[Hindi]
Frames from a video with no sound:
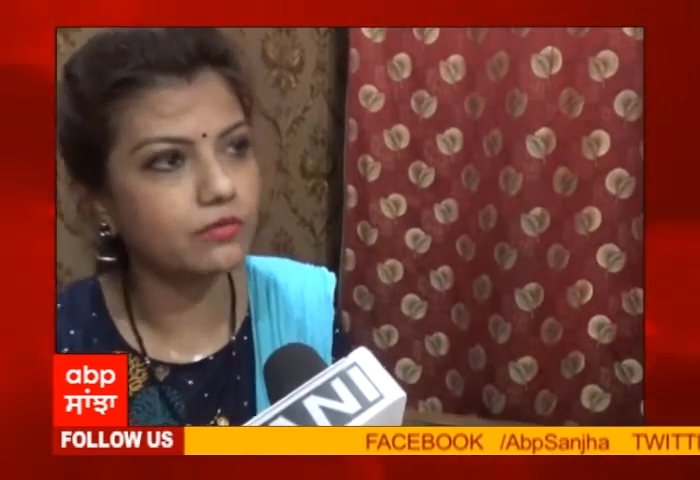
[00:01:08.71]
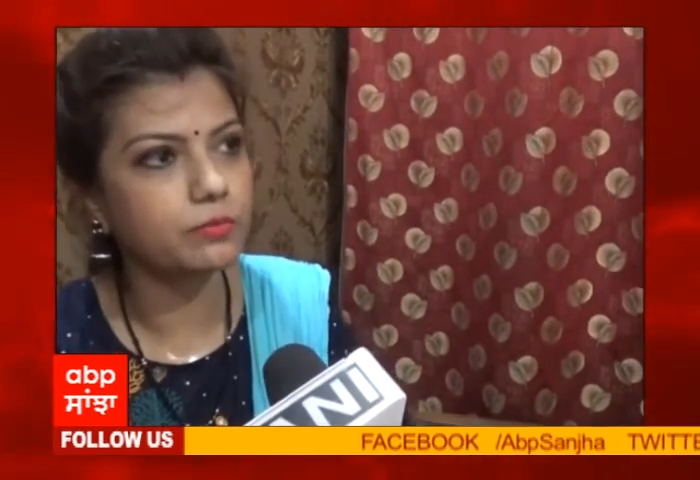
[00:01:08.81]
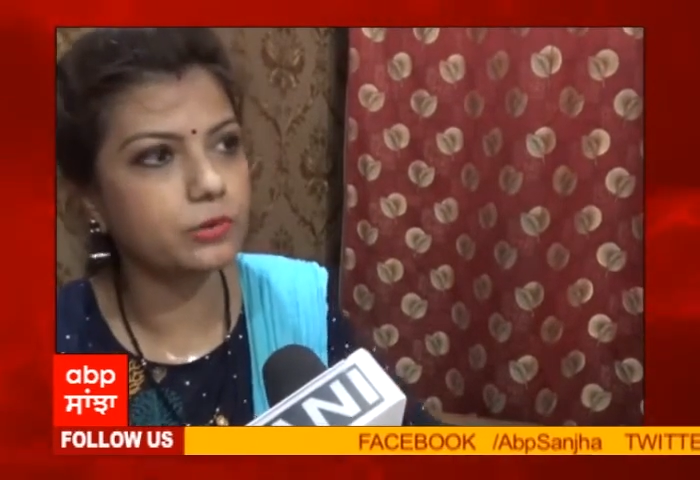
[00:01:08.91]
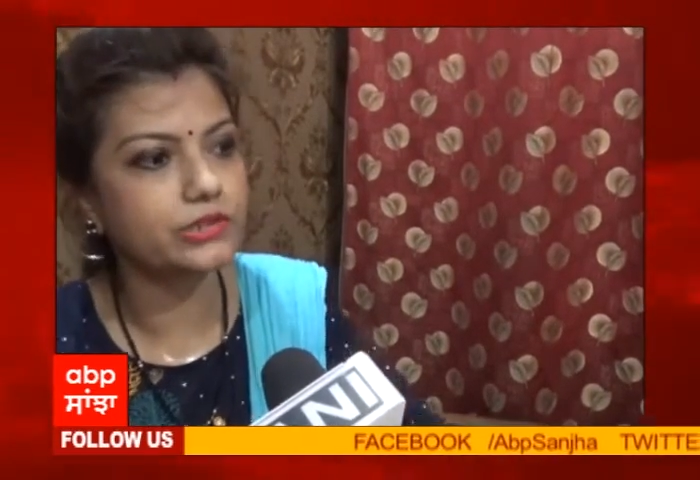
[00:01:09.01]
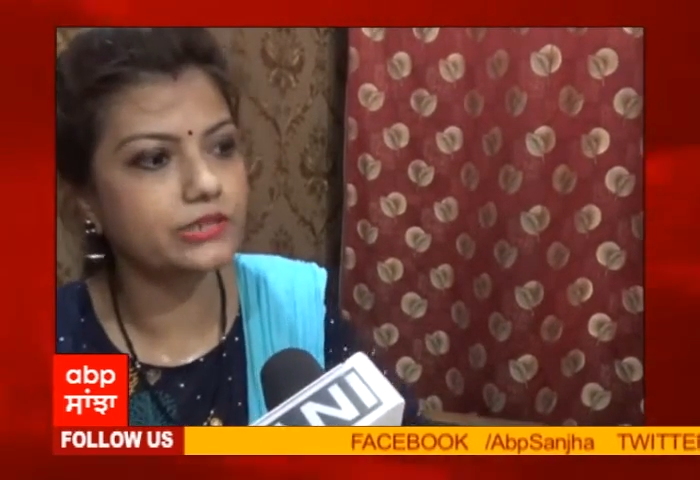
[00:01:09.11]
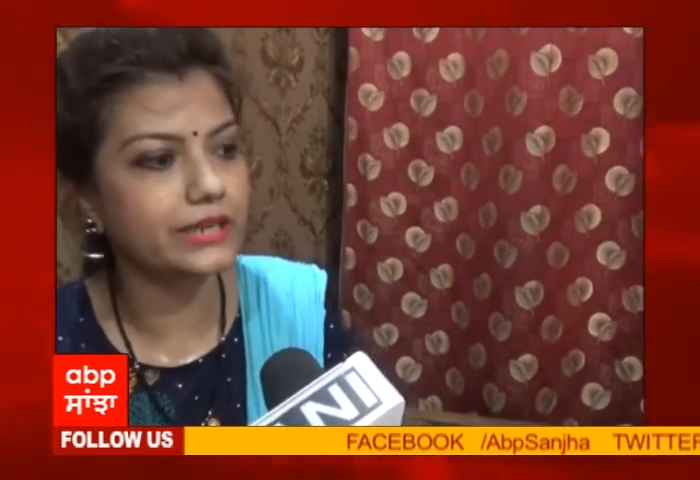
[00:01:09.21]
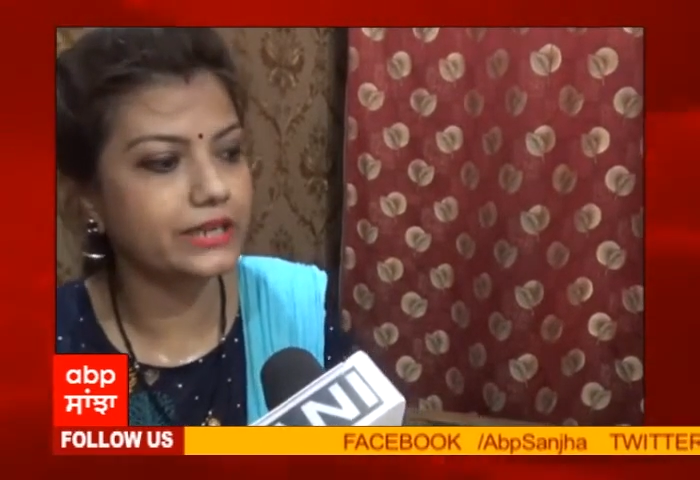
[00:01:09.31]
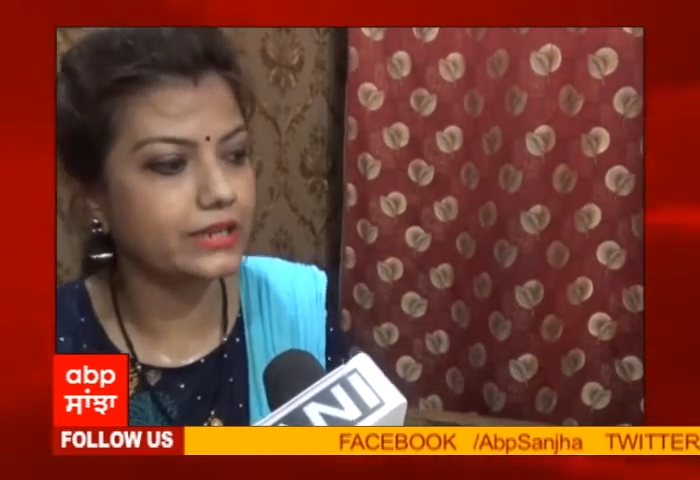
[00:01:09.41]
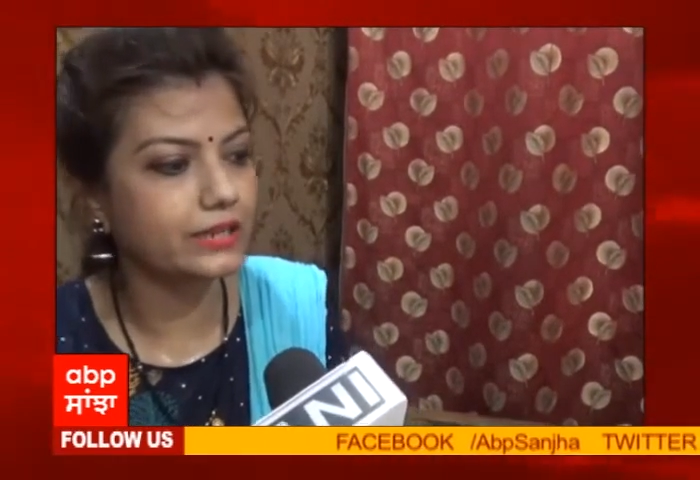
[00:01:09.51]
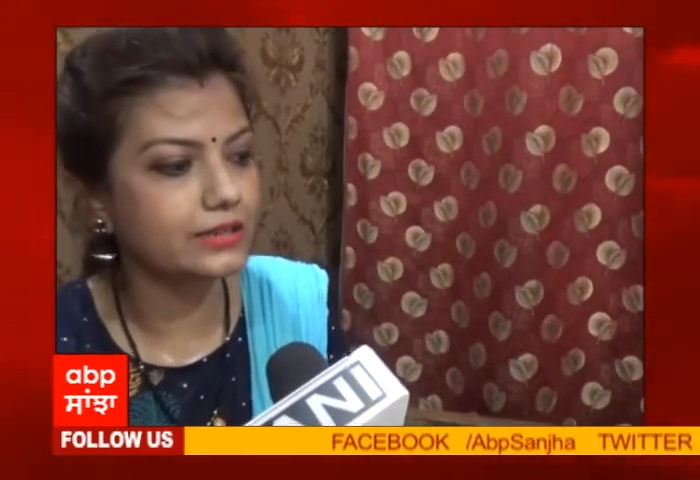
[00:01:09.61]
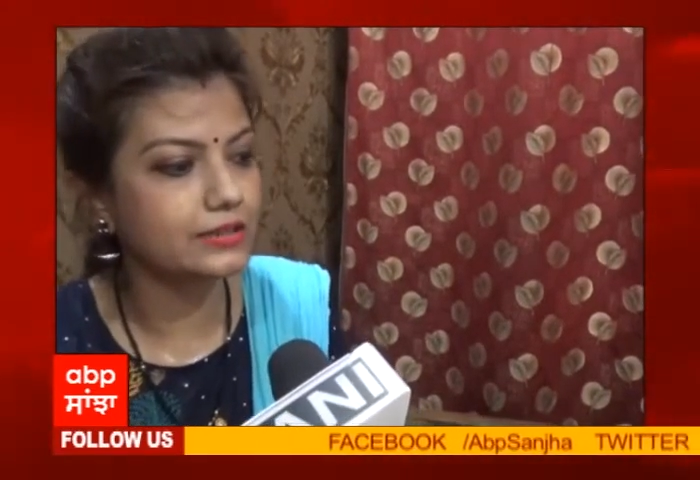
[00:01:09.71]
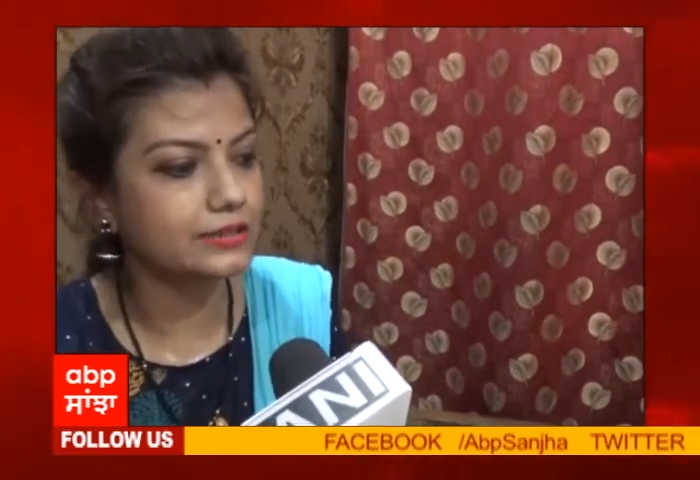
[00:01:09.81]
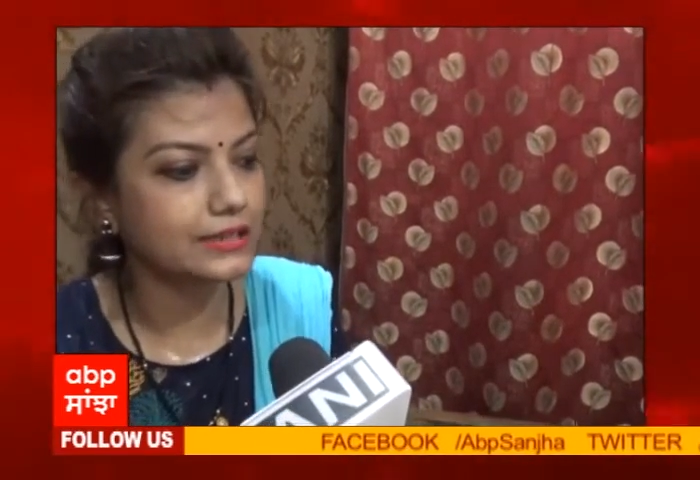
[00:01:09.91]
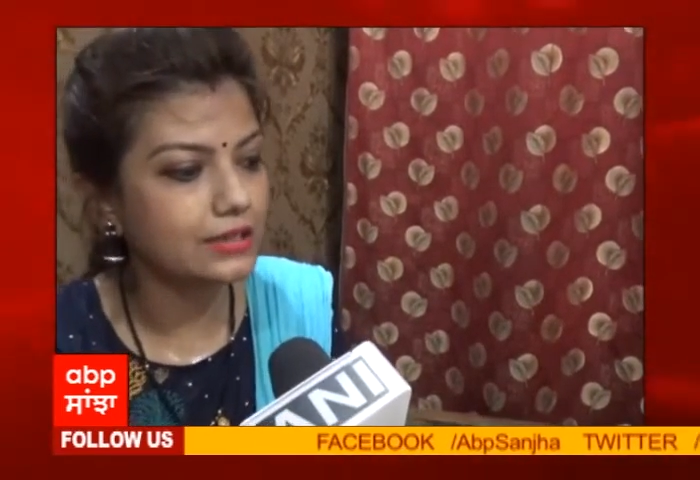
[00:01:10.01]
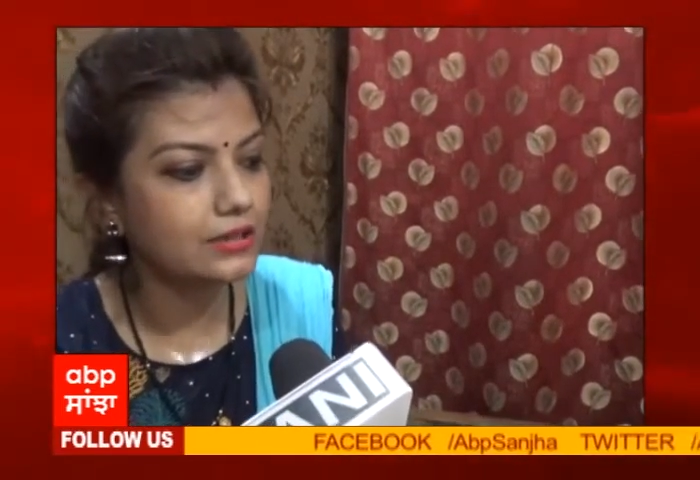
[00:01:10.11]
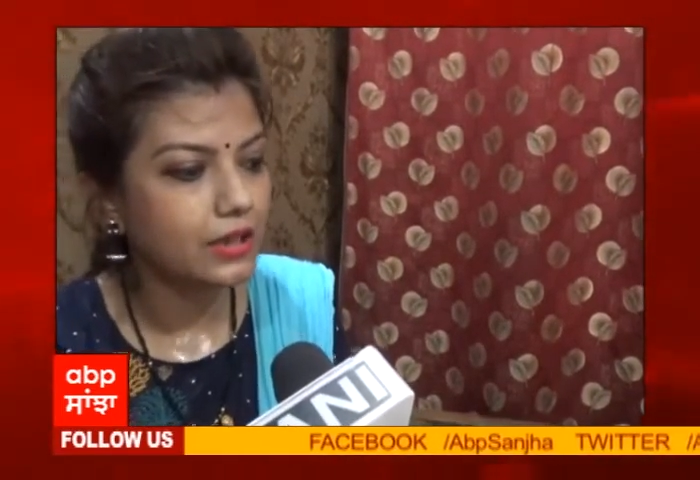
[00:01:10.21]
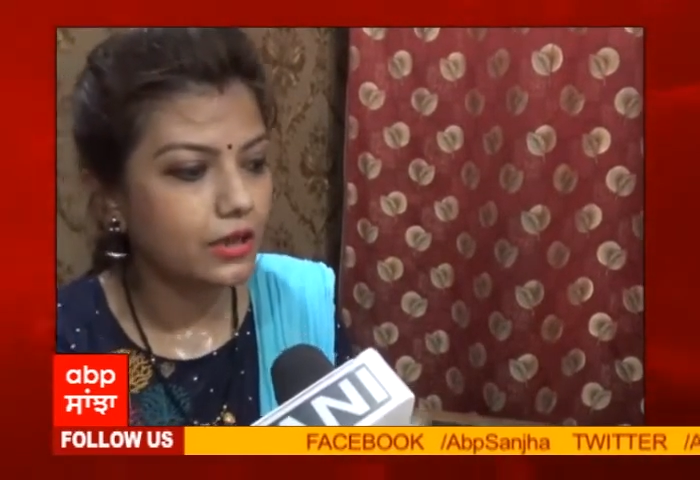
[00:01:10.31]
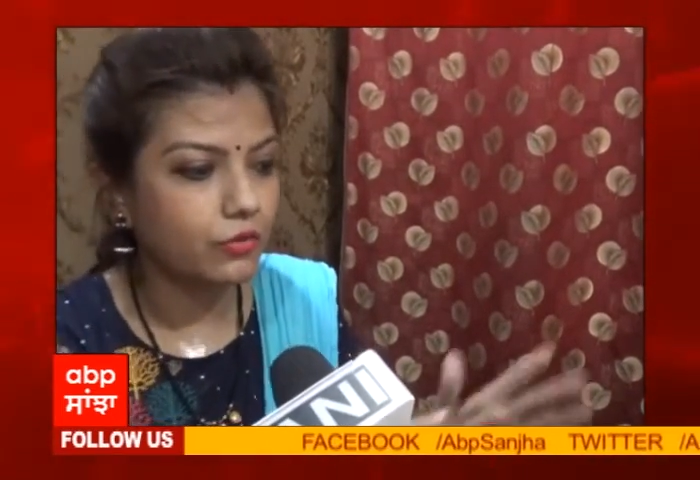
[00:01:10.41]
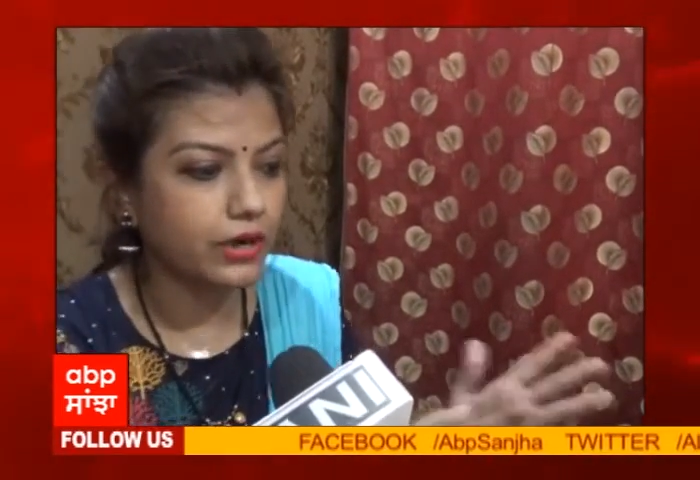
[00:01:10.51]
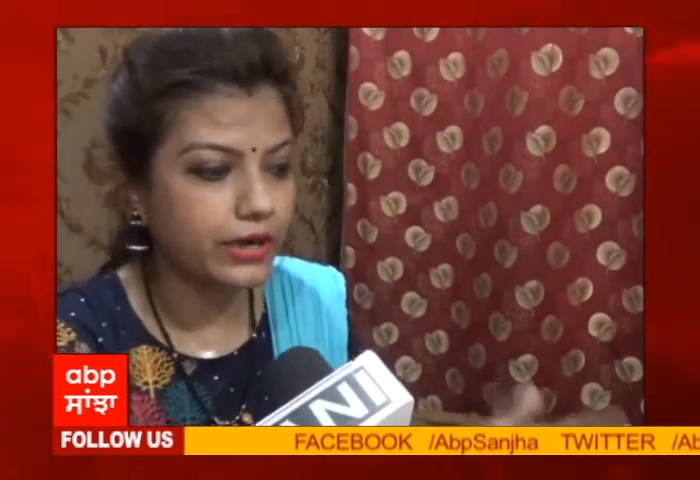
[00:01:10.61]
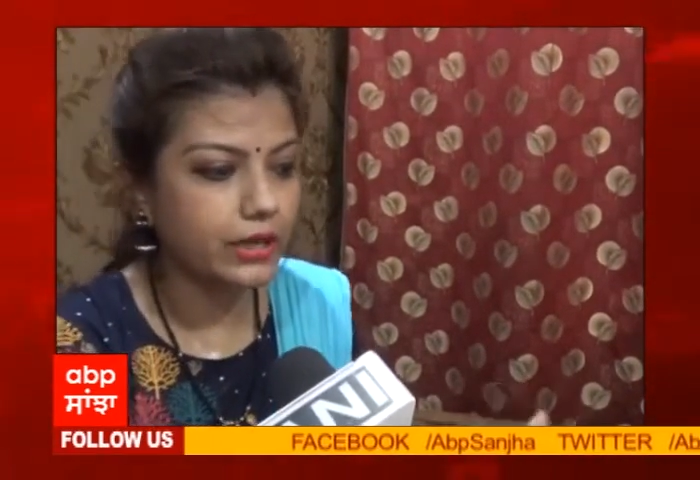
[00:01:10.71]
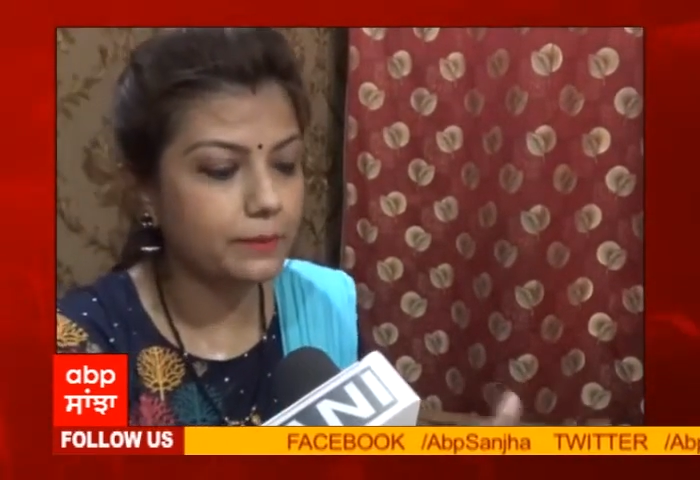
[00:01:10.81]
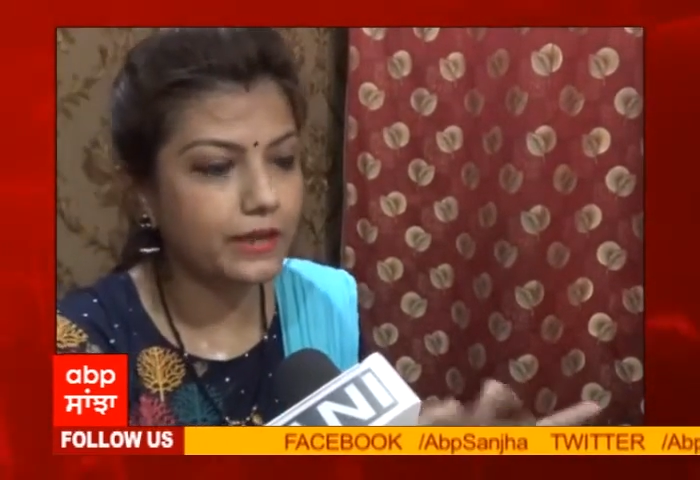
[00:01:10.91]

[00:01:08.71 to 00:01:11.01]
इवापोरेशन की टेक्निक के साथ वो घड़े के